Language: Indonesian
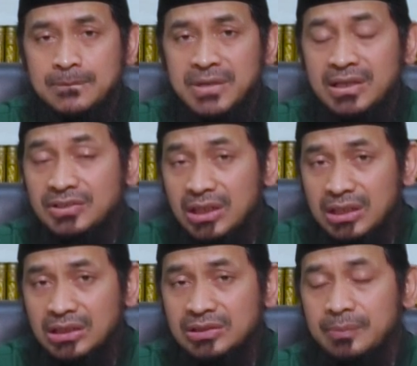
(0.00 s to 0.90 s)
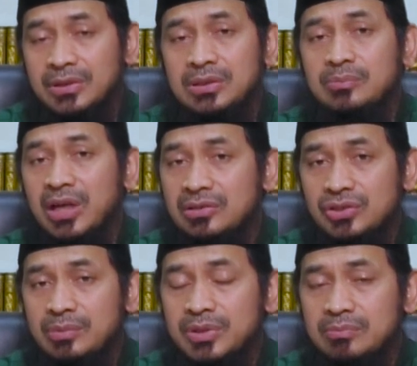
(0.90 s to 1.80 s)
menasihatkan seperti baik
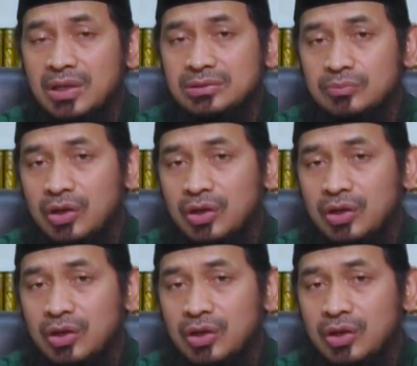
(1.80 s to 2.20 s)
Syekh Bimbas,